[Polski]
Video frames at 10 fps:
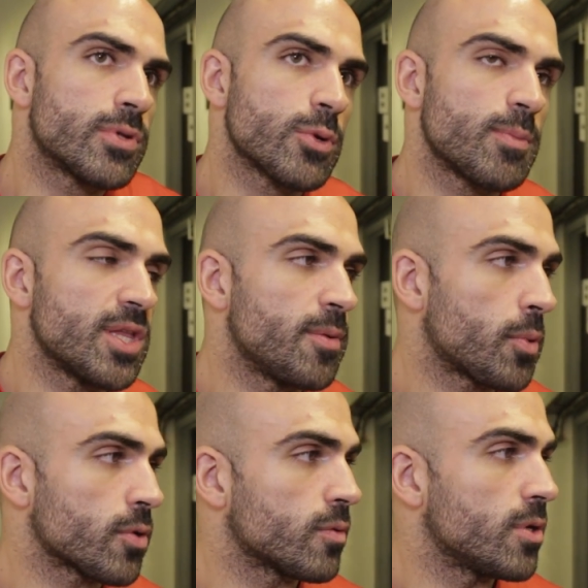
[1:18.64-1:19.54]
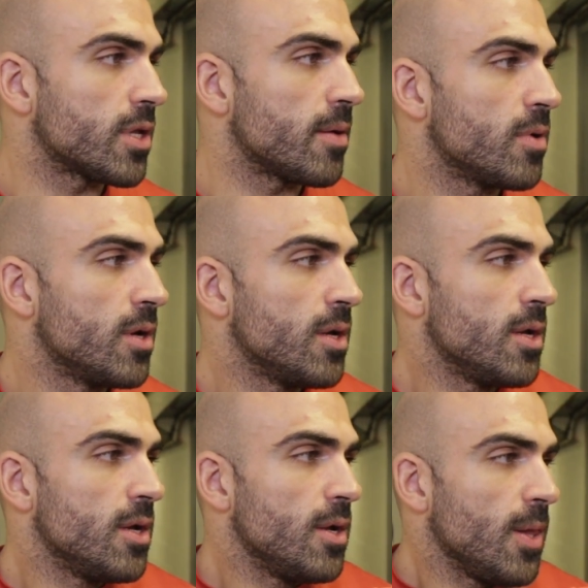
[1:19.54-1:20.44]
cóż, będę po prostu gdzieś tam
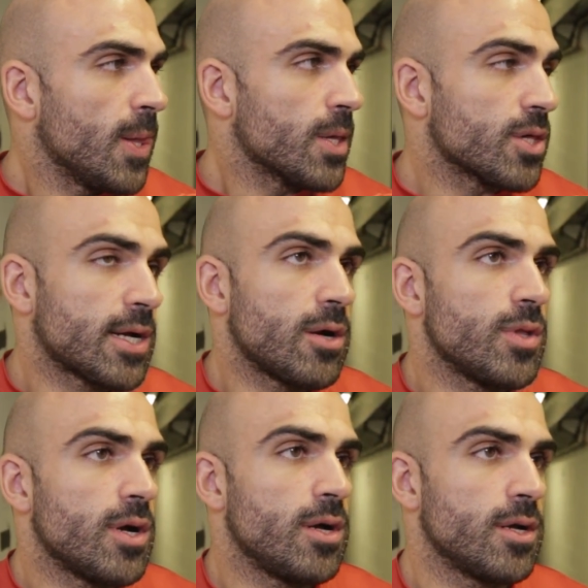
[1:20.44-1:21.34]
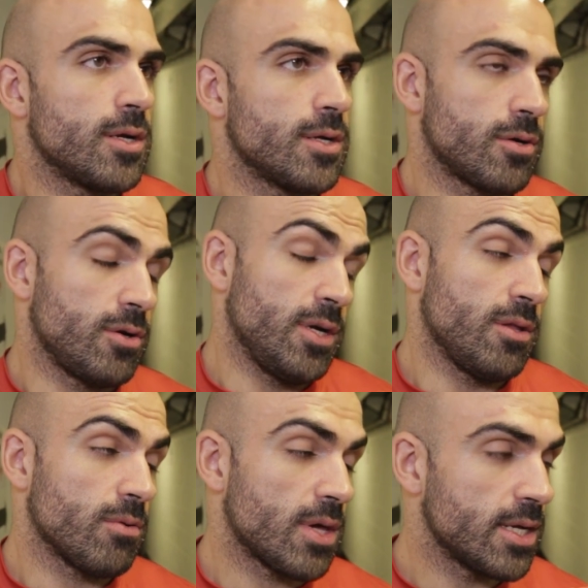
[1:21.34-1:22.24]
czekał na
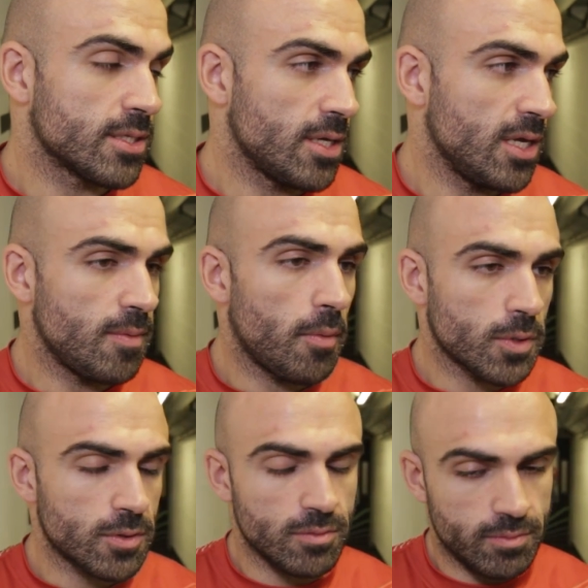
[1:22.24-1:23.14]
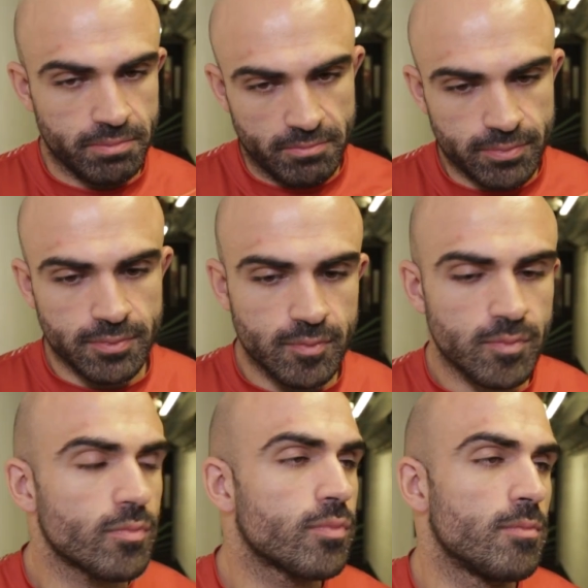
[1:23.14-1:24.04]
kolejną szansę i po prostu
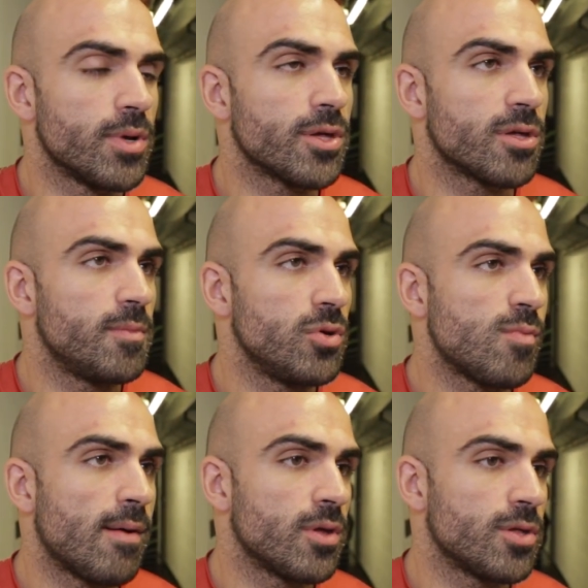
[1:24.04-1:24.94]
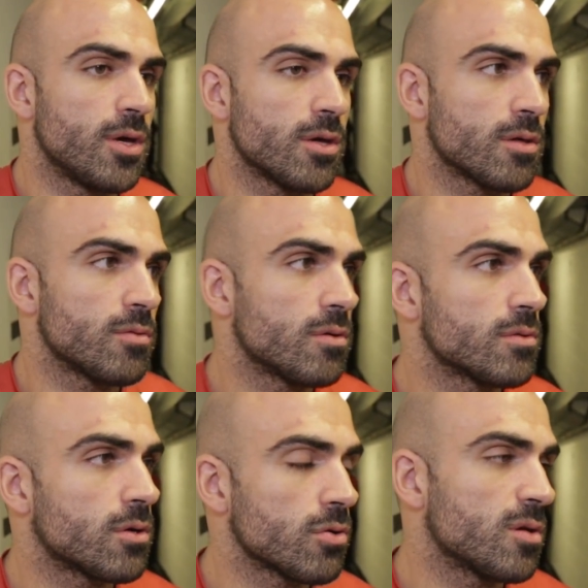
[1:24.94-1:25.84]
będę się bił, mam nadzieję, że no,
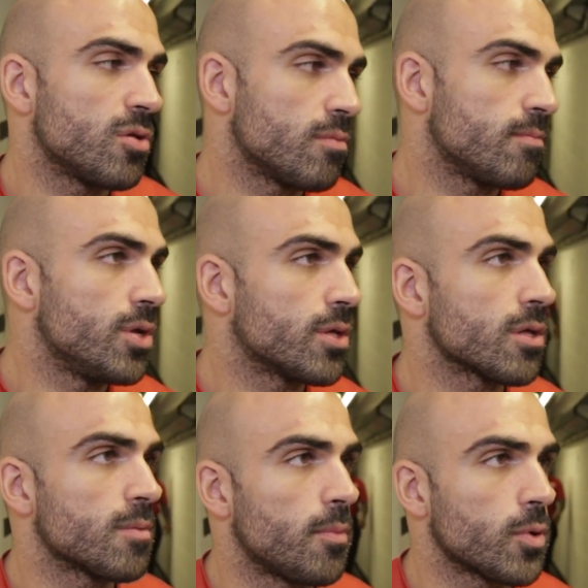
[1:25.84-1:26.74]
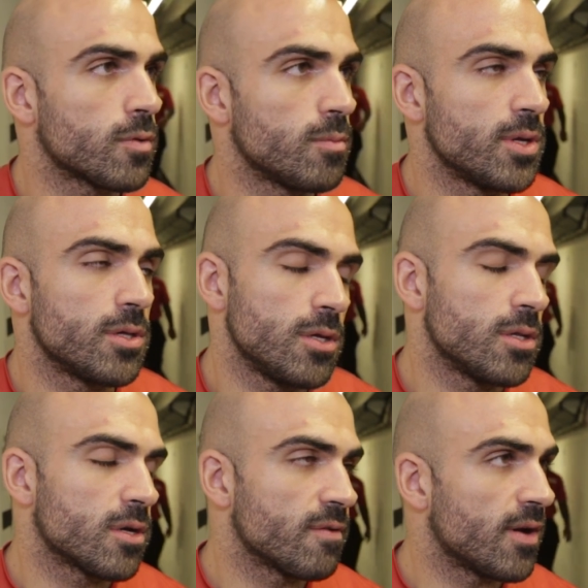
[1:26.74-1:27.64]
tylko że no, liczę, że po prostu będzie
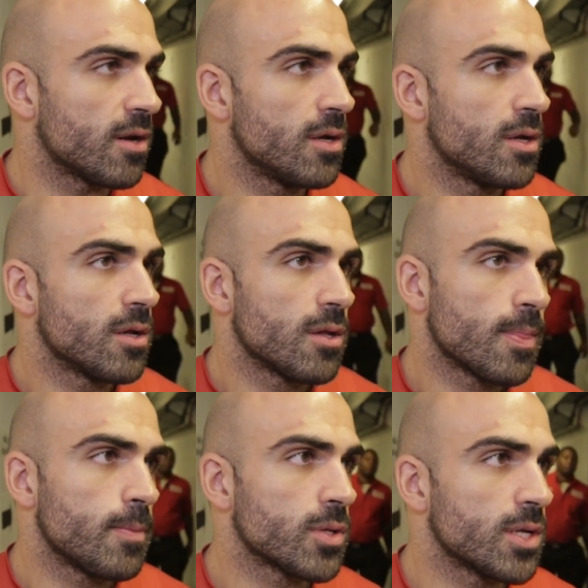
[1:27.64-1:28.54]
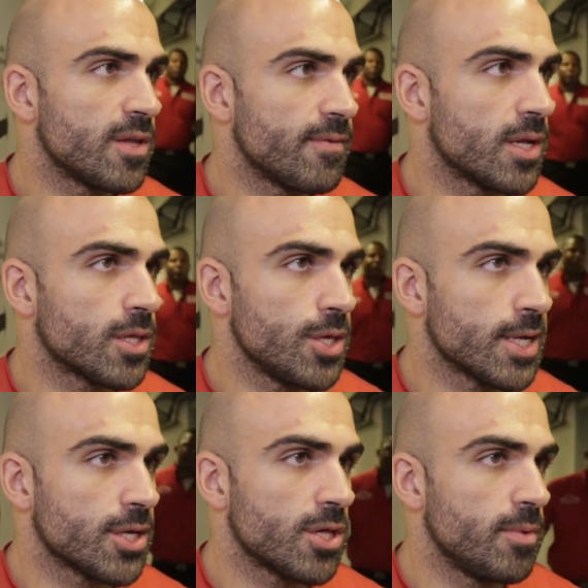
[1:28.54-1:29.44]
inny rywal, bo ten ewidentnie nie
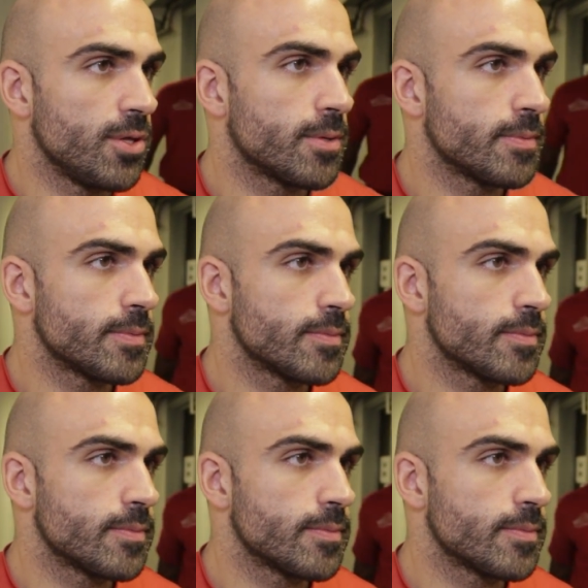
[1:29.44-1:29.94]
chce się bić.